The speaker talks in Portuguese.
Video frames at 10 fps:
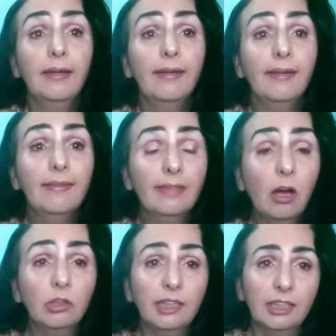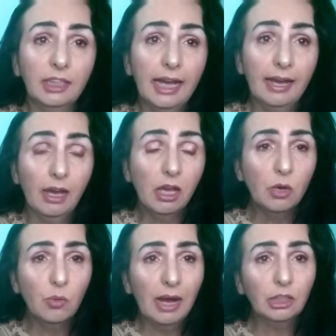Então, gente, é,
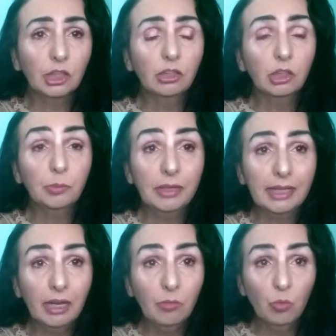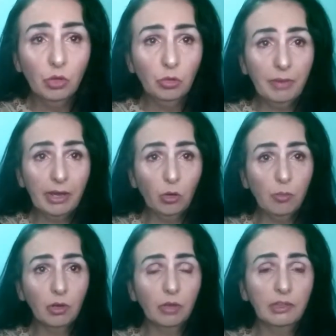eu acho que eu expliquei muito bem
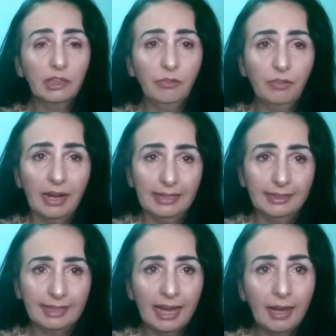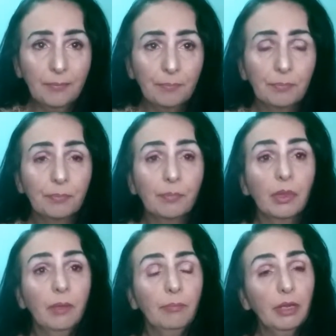como que você faz, tá?
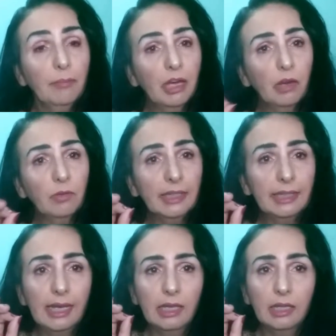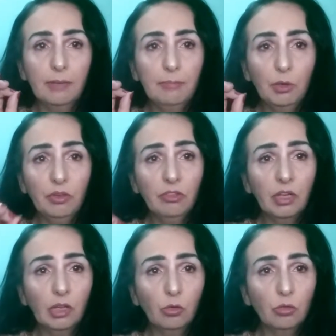Primeiro você tem que ter mil
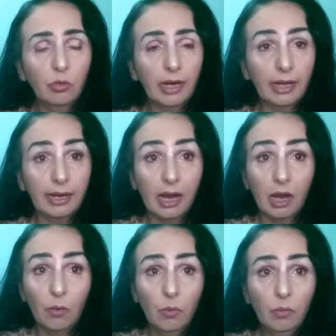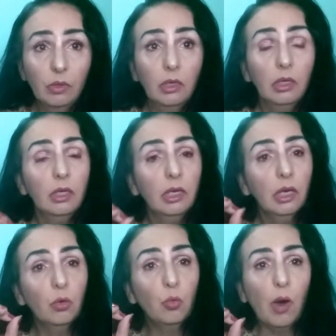inscritos no canal
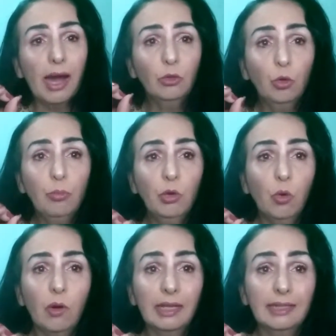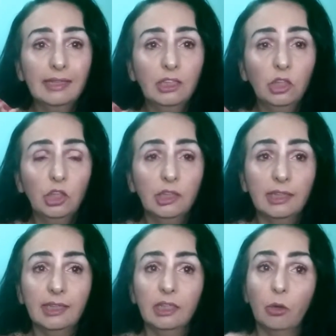e quatro mil horas
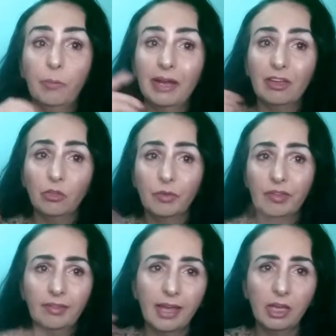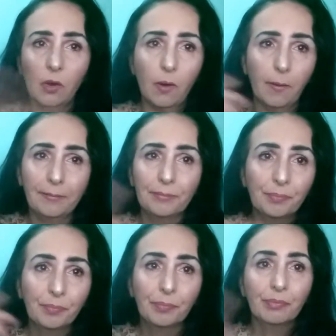assistidas. Então, para isso você tem que, ó,
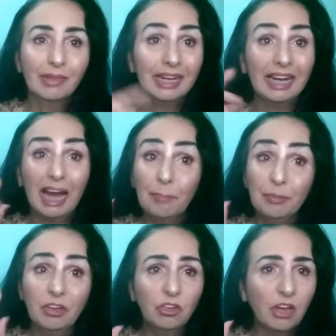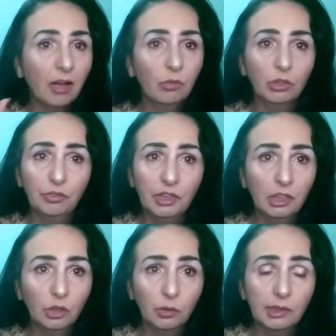caprichar nos
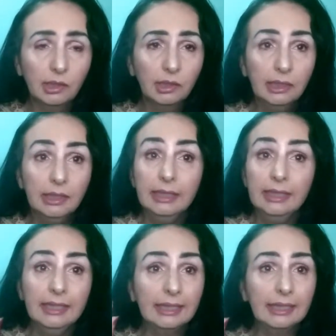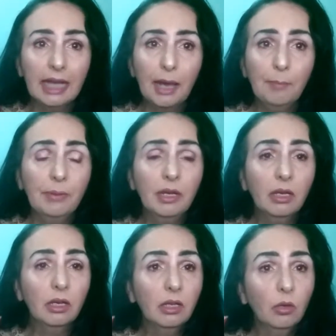vídeos e sempre
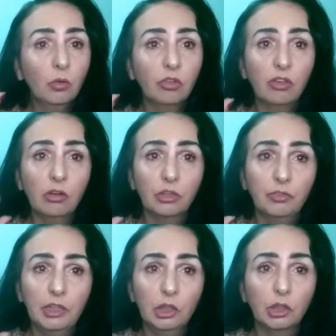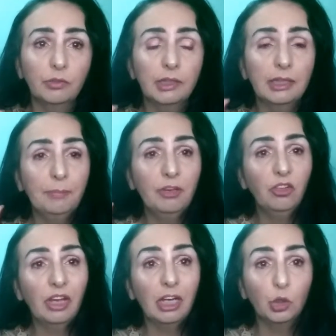nos seus vídeos você
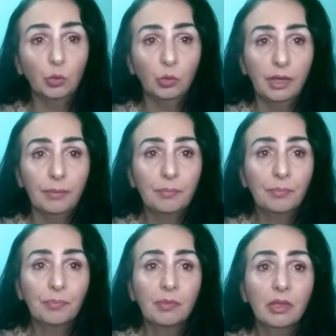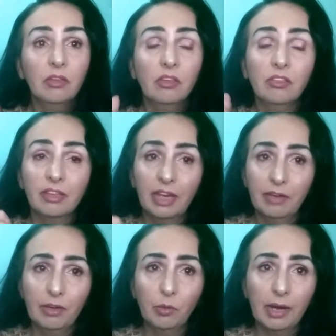pedir ajuda. Se
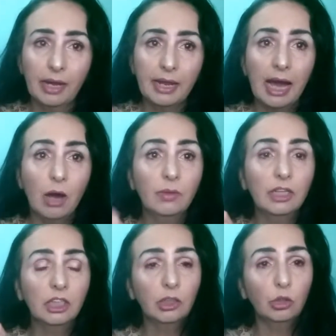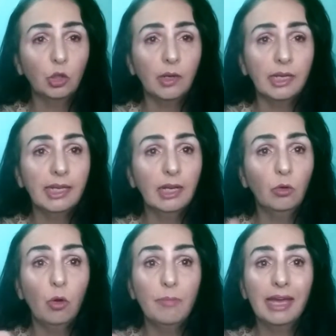inscreva no canal, deixa seu joinha,
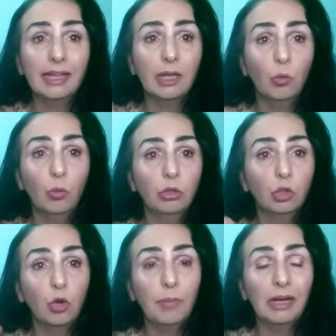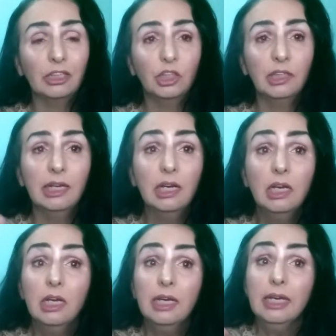comenta, curte, compartilha
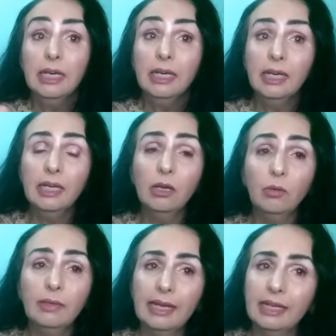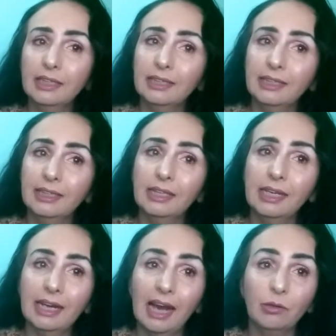e não deixa de
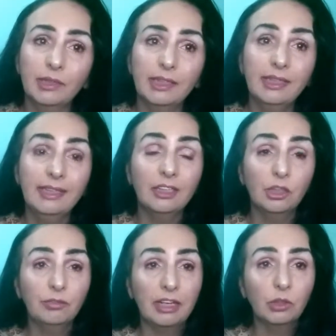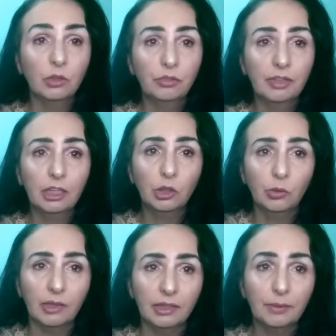clicar no sininho e ativar as
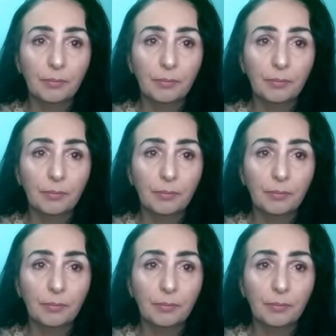notificações.